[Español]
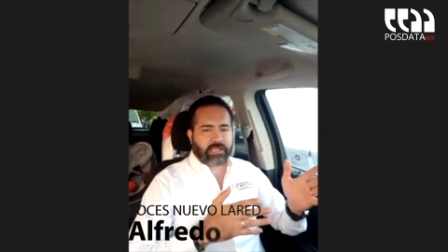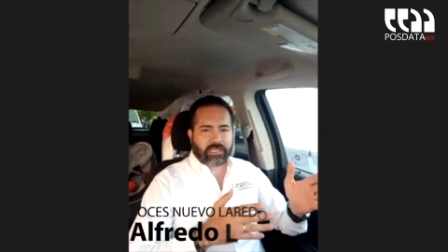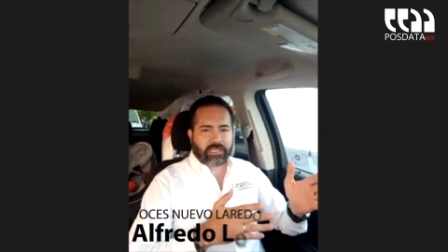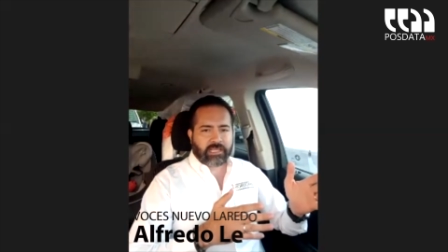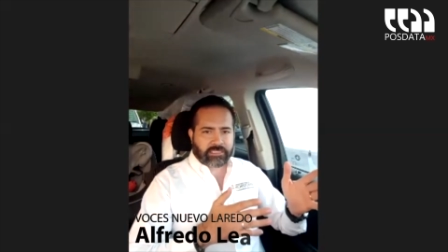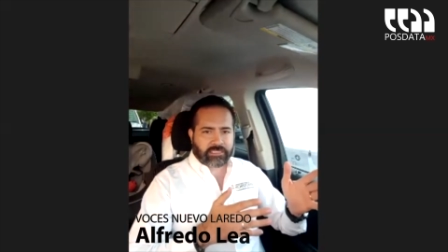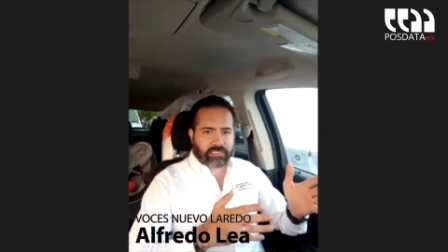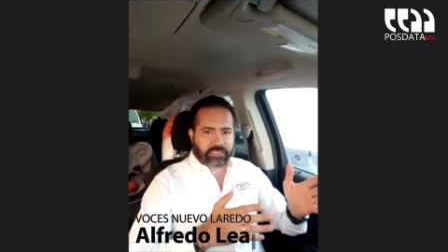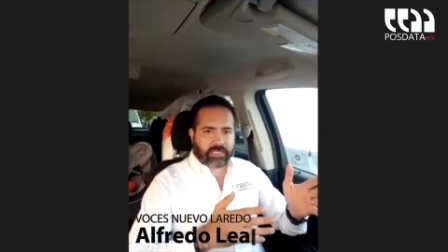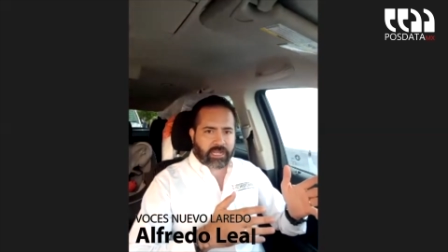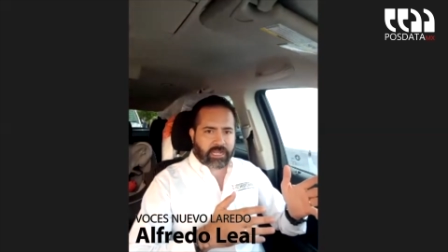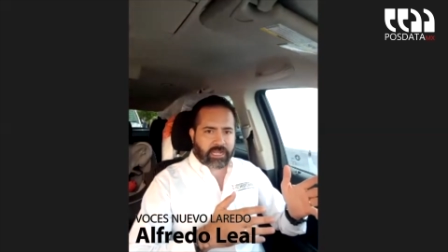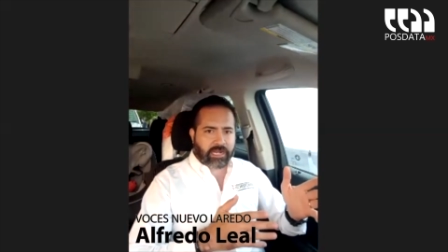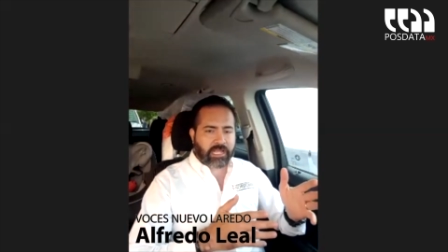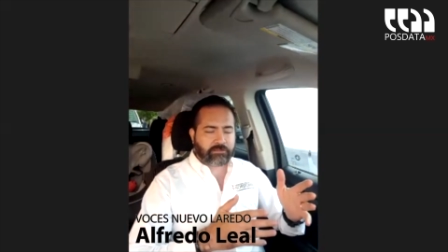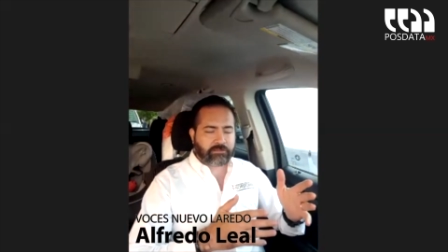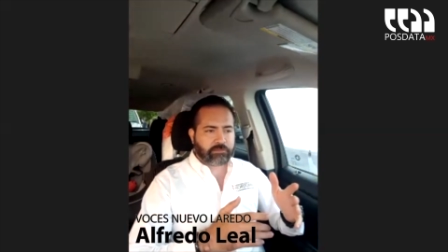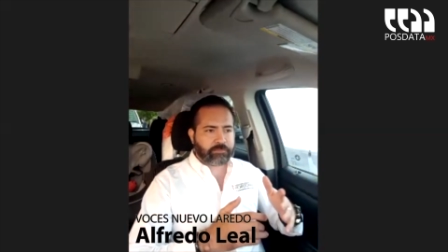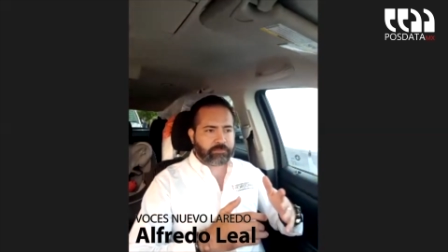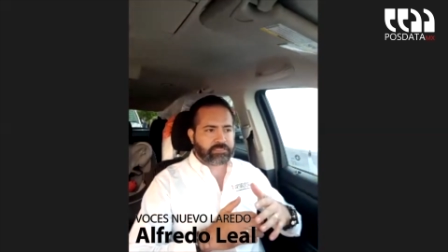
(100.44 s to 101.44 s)
se dedican
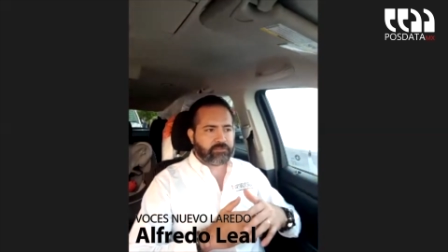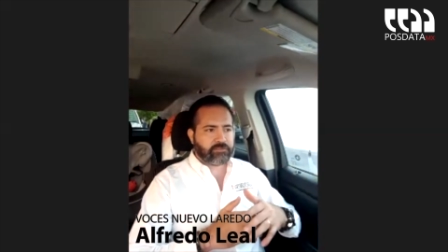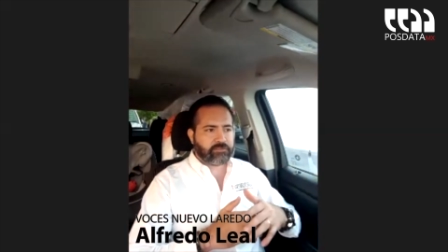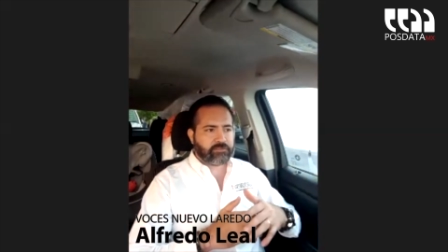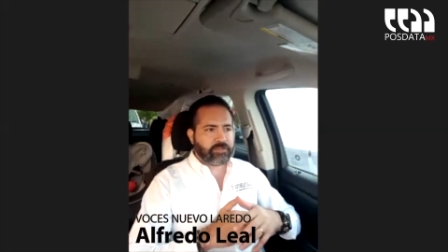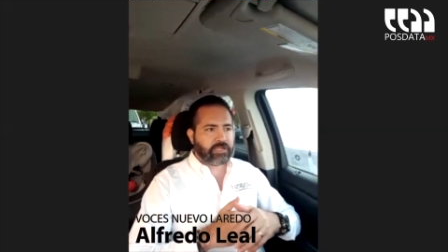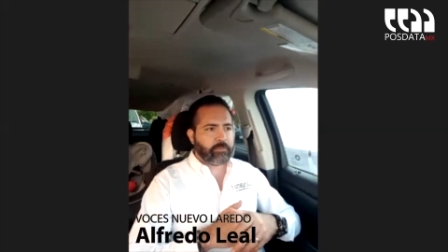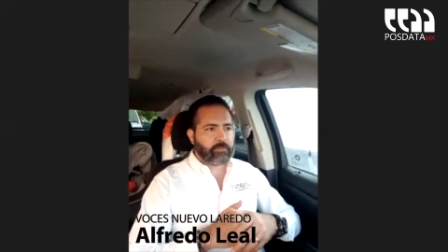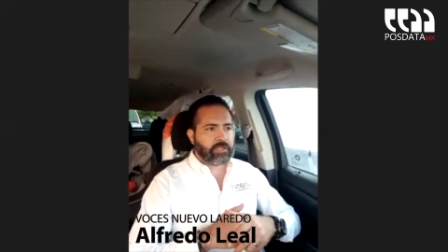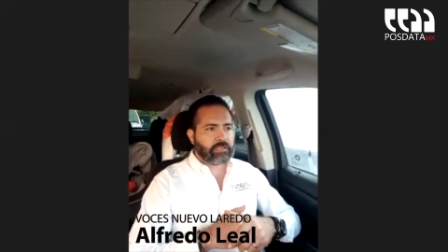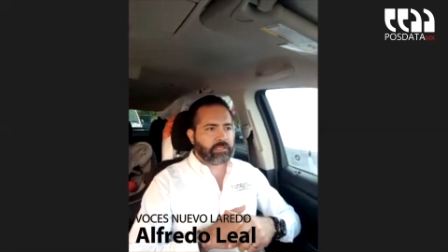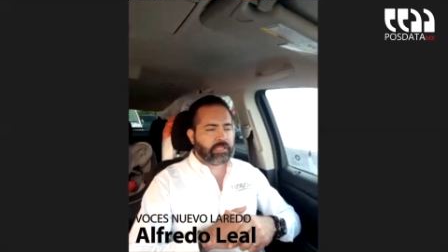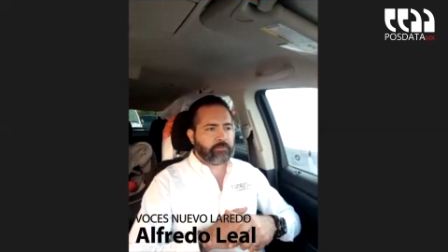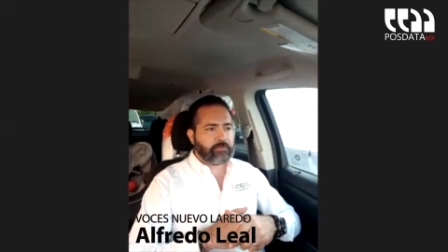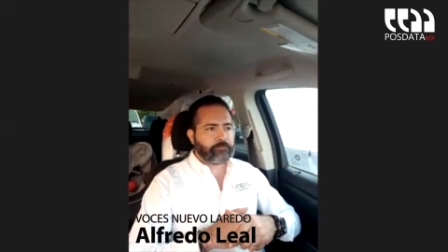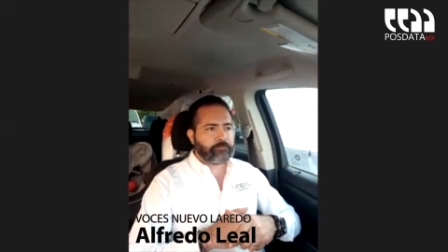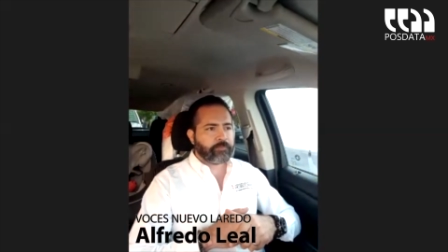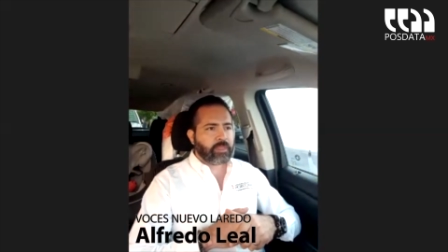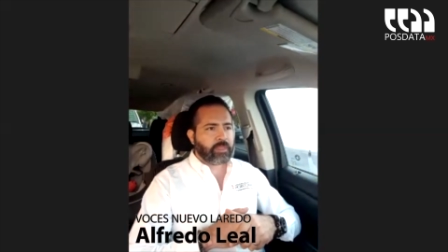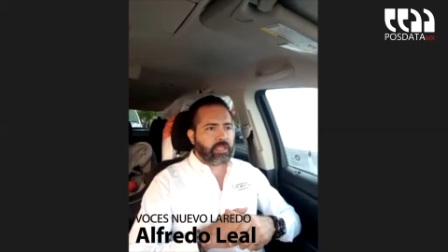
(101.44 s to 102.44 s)
a eso
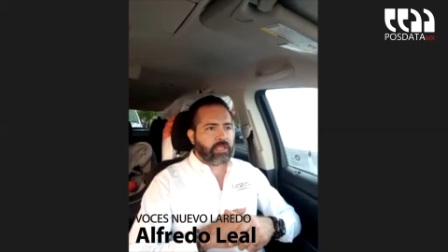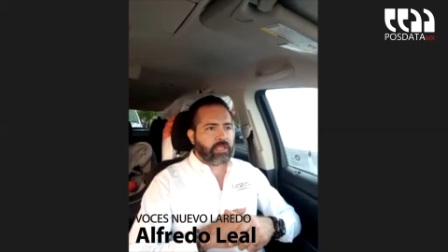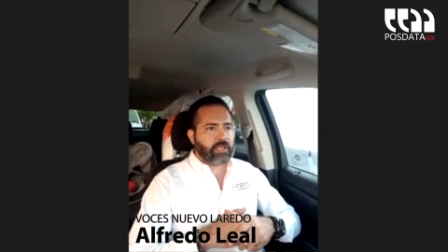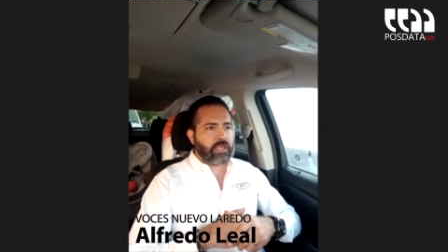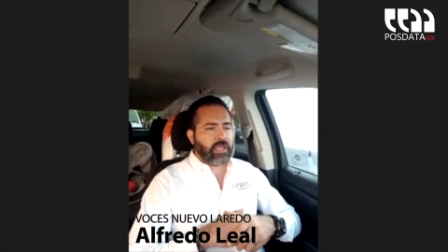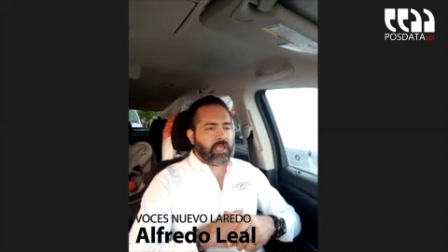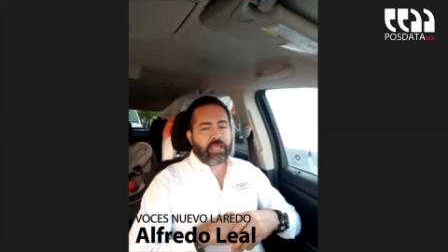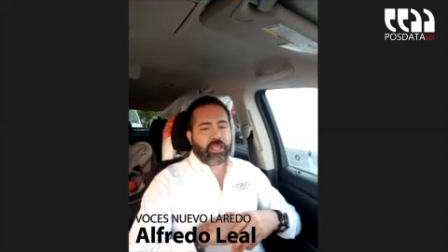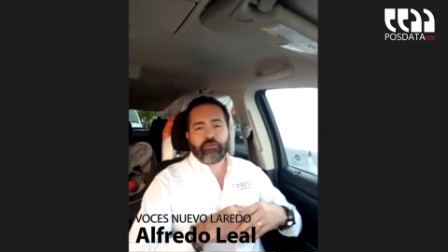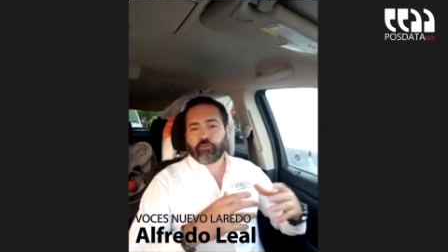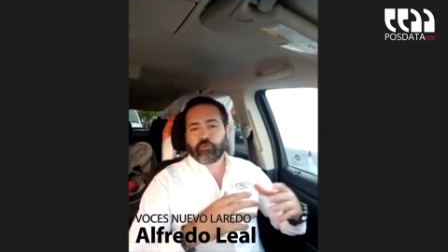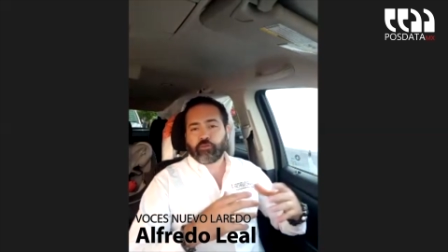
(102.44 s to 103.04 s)
específicamente. Ellos